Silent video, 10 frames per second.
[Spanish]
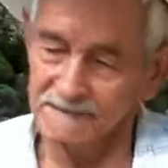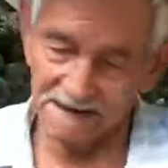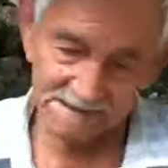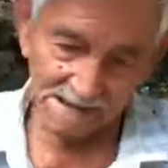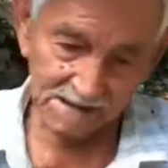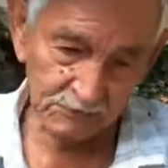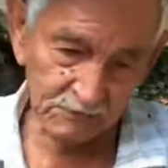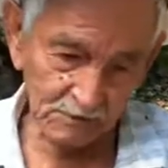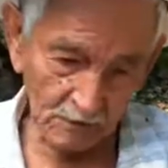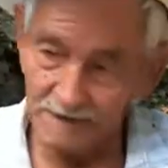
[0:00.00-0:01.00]
De
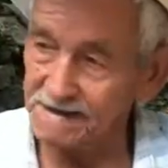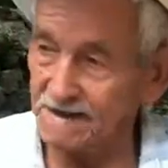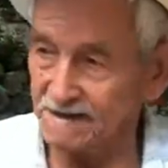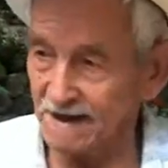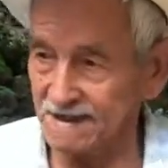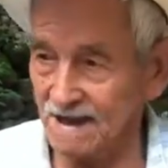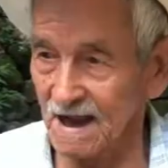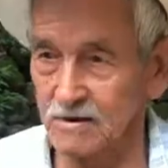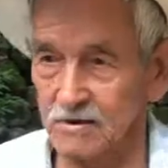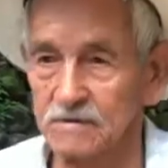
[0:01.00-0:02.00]
entradito 97
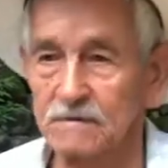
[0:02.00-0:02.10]
años.